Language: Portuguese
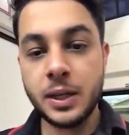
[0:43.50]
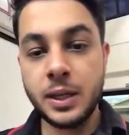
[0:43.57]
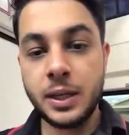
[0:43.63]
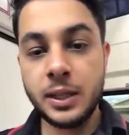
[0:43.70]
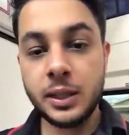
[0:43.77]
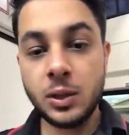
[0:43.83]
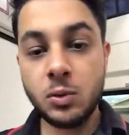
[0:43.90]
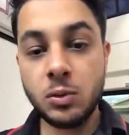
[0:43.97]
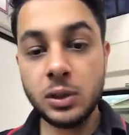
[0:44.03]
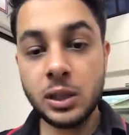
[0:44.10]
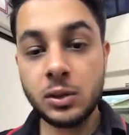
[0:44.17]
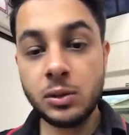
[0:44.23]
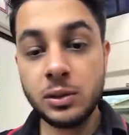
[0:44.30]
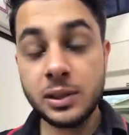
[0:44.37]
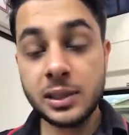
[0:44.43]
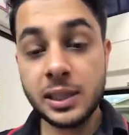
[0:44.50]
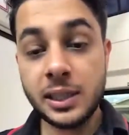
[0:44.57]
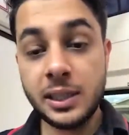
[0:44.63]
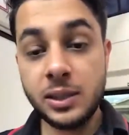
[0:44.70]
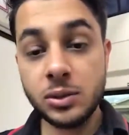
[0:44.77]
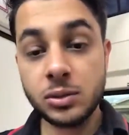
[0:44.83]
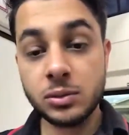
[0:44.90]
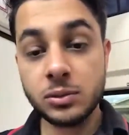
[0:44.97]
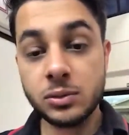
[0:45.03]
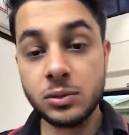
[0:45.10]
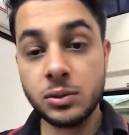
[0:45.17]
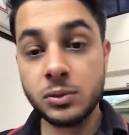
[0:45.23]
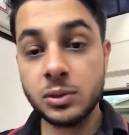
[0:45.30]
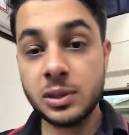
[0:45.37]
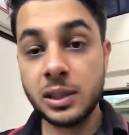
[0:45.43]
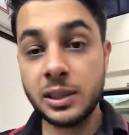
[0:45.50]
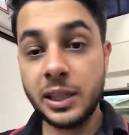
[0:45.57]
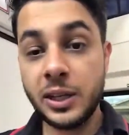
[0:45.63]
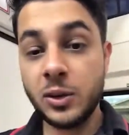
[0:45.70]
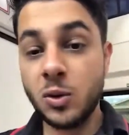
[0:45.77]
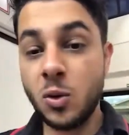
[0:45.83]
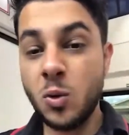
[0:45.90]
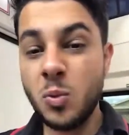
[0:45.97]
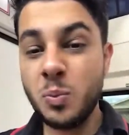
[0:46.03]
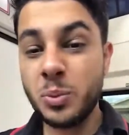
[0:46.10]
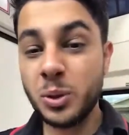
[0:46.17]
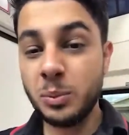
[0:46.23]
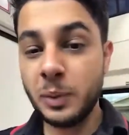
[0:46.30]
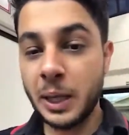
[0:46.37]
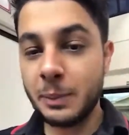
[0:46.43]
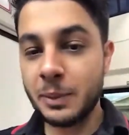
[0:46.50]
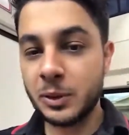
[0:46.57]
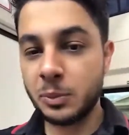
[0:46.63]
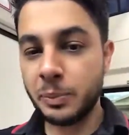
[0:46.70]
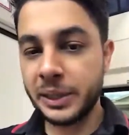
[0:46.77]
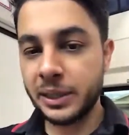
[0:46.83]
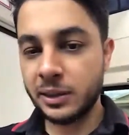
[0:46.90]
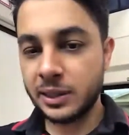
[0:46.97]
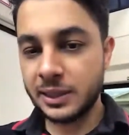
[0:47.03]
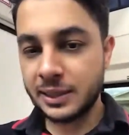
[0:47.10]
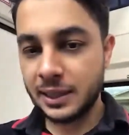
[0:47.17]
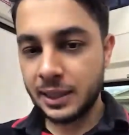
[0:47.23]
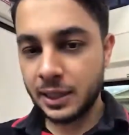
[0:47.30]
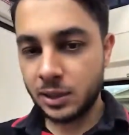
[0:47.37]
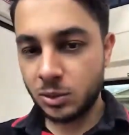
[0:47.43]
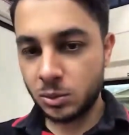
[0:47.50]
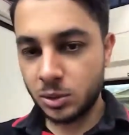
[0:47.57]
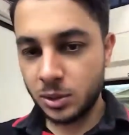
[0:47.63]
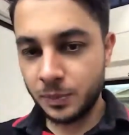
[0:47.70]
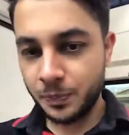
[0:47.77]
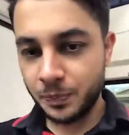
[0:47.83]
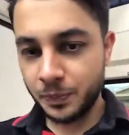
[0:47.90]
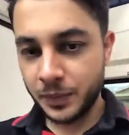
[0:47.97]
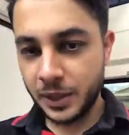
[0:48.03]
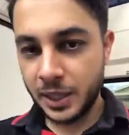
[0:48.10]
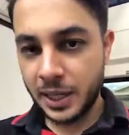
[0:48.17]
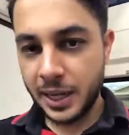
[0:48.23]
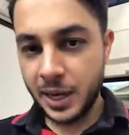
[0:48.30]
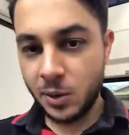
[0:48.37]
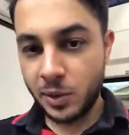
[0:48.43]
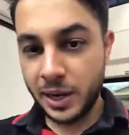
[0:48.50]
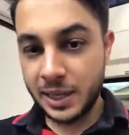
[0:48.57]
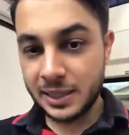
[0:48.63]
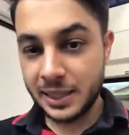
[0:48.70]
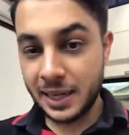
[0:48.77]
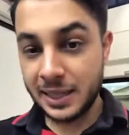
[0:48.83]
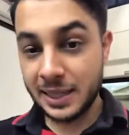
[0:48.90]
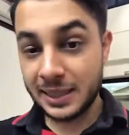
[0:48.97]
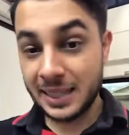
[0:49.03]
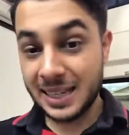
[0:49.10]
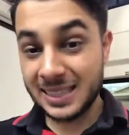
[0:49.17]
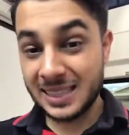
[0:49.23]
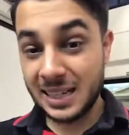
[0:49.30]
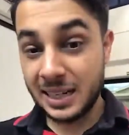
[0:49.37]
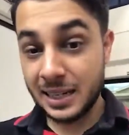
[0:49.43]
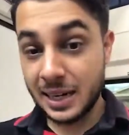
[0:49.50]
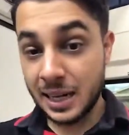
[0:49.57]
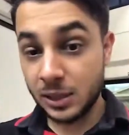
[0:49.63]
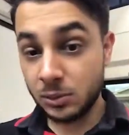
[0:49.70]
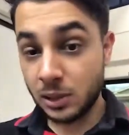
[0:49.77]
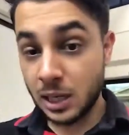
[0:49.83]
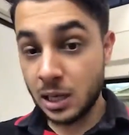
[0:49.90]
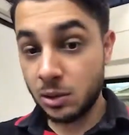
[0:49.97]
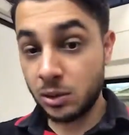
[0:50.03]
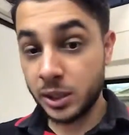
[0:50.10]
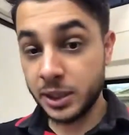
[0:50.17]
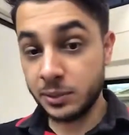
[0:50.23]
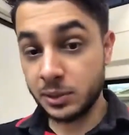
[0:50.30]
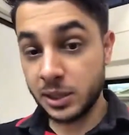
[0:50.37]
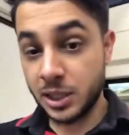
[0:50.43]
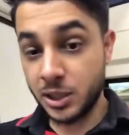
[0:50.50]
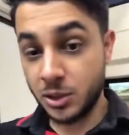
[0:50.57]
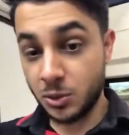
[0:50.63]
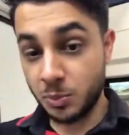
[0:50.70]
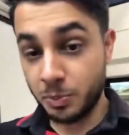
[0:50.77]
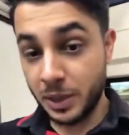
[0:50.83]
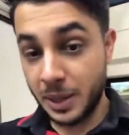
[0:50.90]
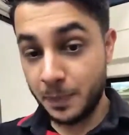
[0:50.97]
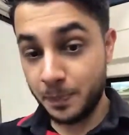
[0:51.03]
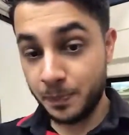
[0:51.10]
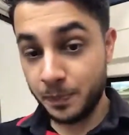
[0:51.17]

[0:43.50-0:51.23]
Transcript: Então, quando acontecer isso, você tem um problema no pedal de acelerador, que ele reconhece que ainda está acelerado o carro a hora que você tirou o pé,